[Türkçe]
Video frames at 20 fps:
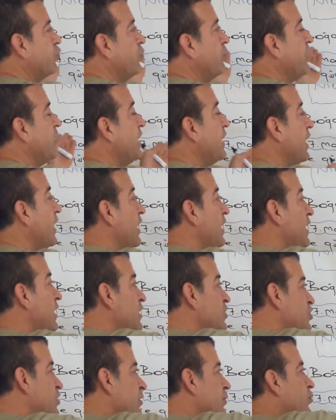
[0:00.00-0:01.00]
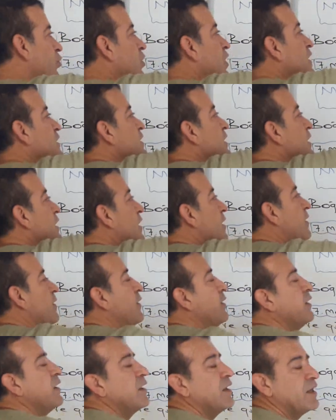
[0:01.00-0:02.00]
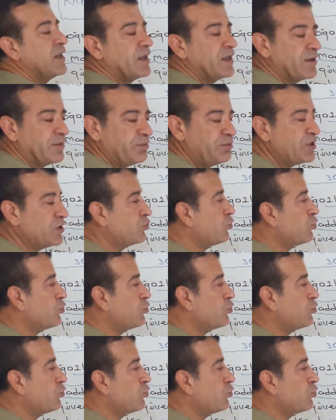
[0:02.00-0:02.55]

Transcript: Rumeli. İşte Boğazlara e,